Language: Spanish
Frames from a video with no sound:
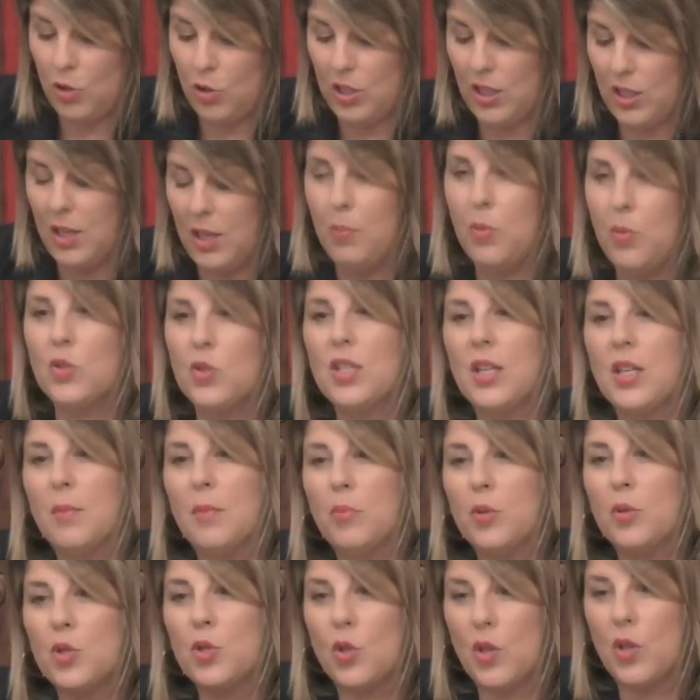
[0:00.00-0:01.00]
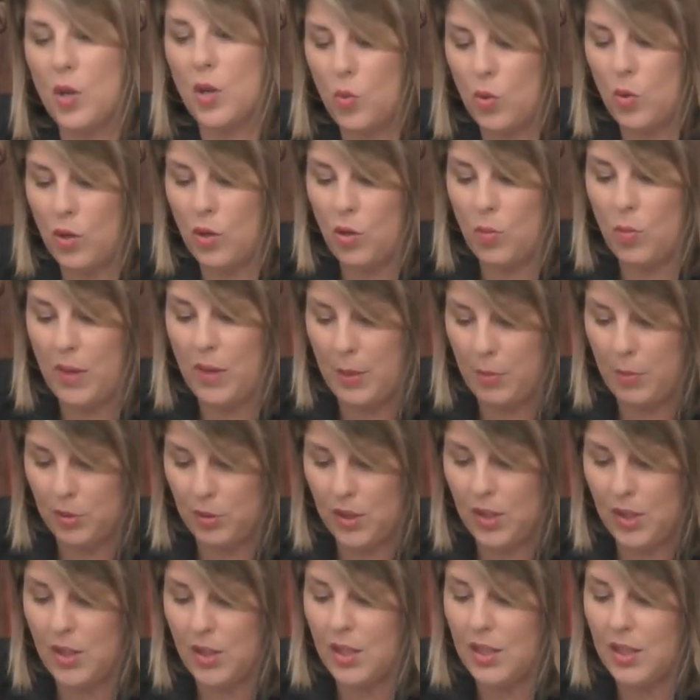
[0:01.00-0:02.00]
Los equipos se han puesto de acuerdo para
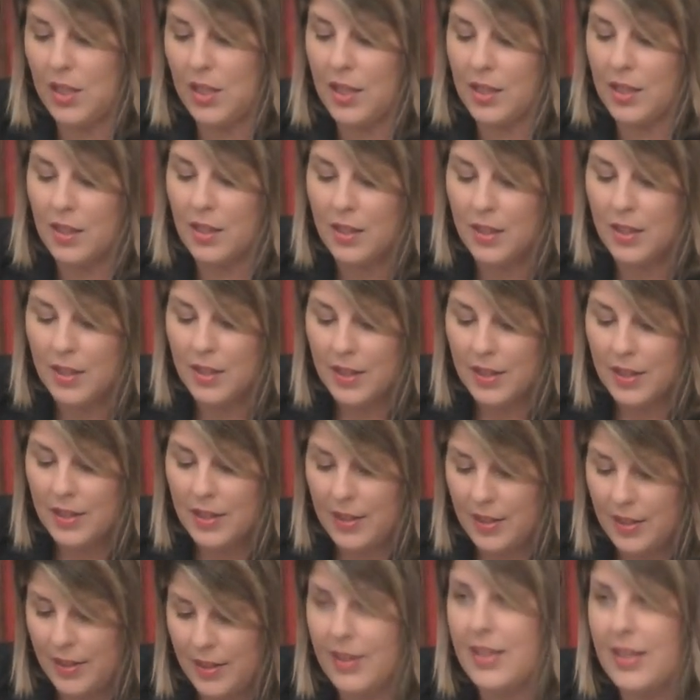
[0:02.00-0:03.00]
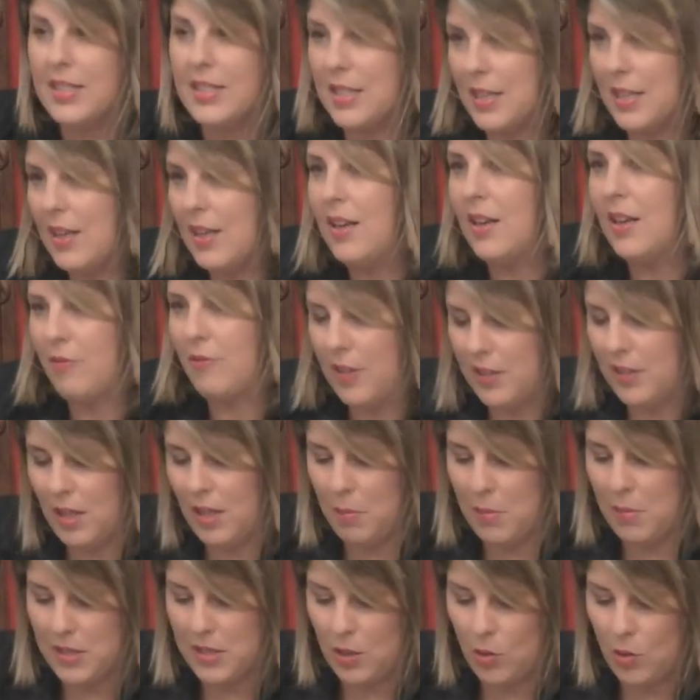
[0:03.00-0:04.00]
potenciar eh, que sean las
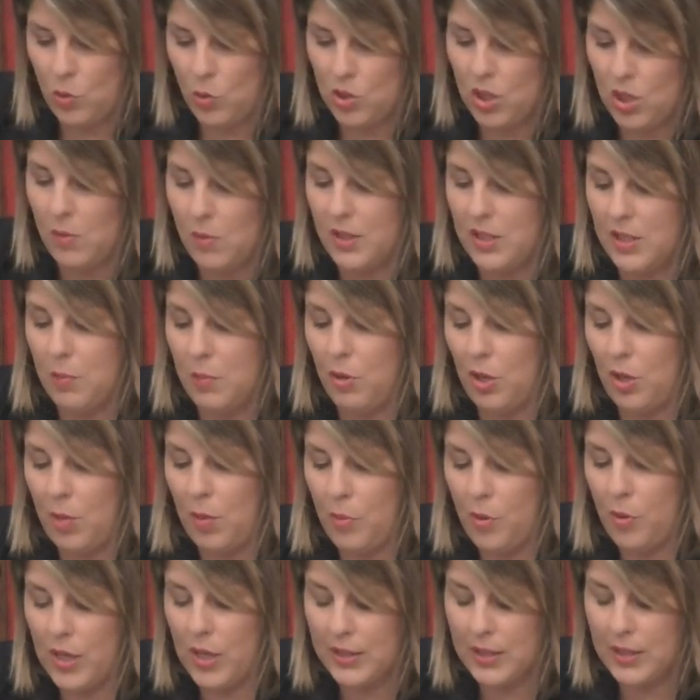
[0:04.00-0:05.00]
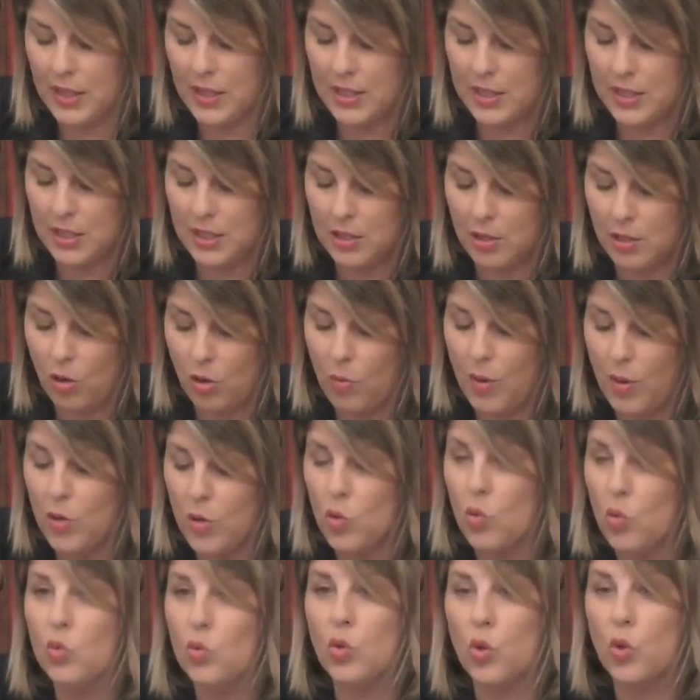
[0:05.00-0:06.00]
fiestas más inclusivas. Y, por ejemplo, Cartagineses y
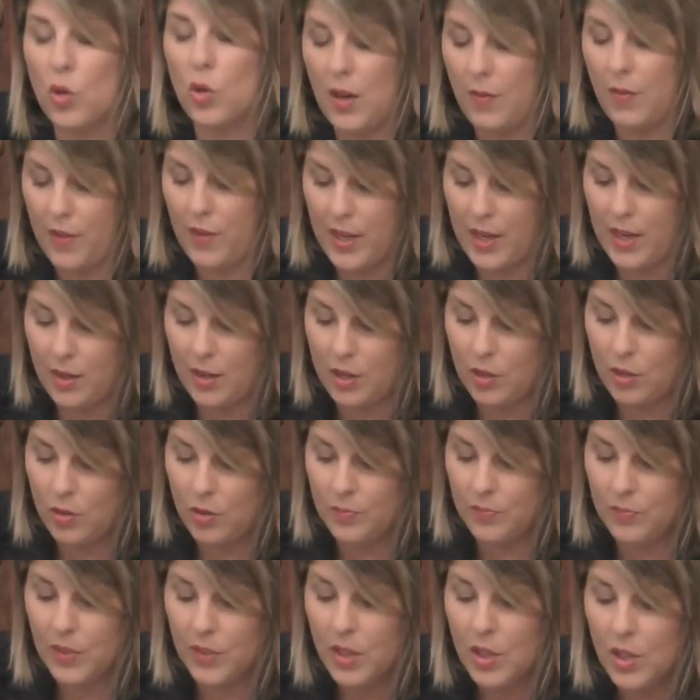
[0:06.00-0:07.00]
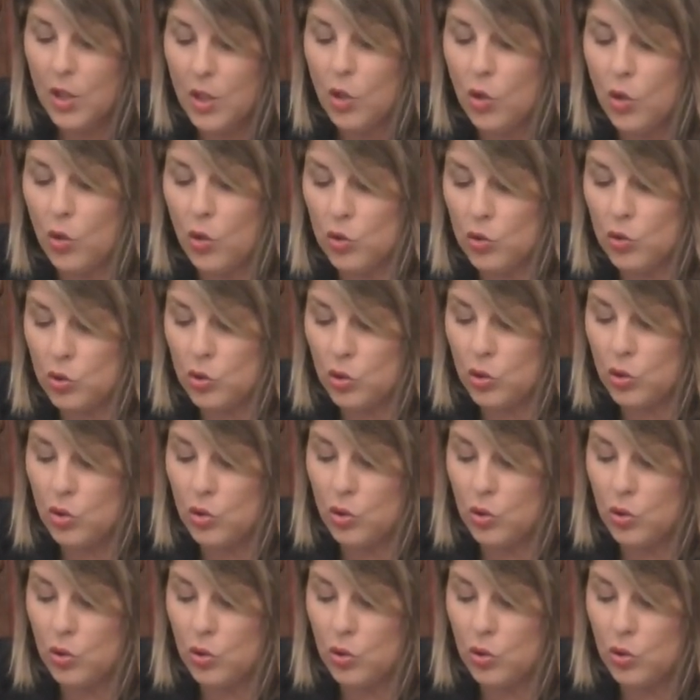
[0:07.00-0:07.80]
Romanos, junto con la Federación, contó